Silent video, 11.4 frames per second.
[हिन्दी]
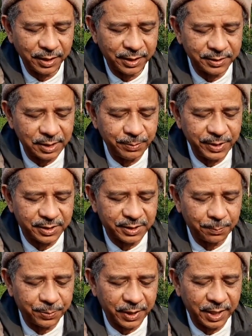किसी भी
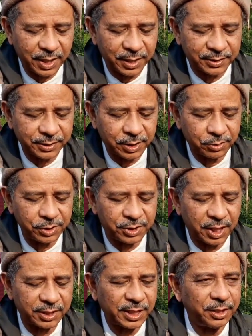स्तर पर एनआरसी की कोई
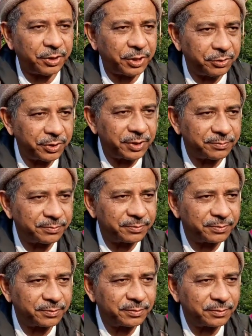चर्चा ही नहीं
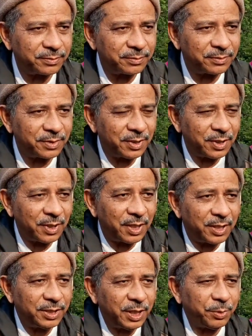
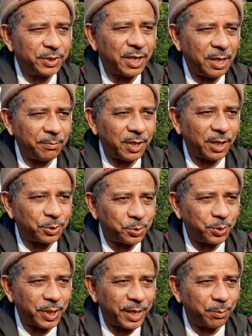हुई ये भी इतना बड़ा
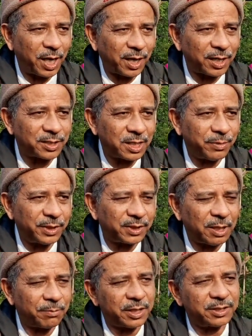झूठ है महाराष्ट्र में
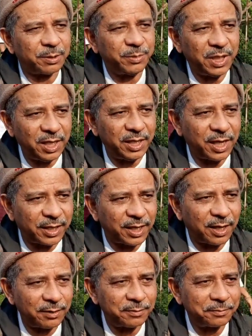इतना बड़ा ज़मीन लिया गया